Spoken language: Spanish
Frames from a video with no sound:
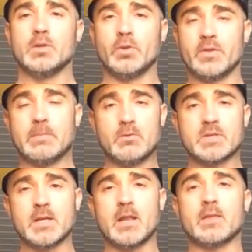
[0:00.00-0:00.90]
Entonces
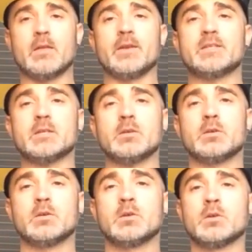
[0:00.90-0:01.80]
vamos a ir hacia la derecha,
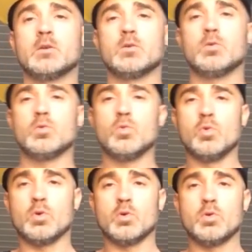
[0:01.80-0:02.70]

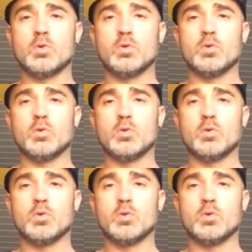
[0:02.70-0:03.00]
uno.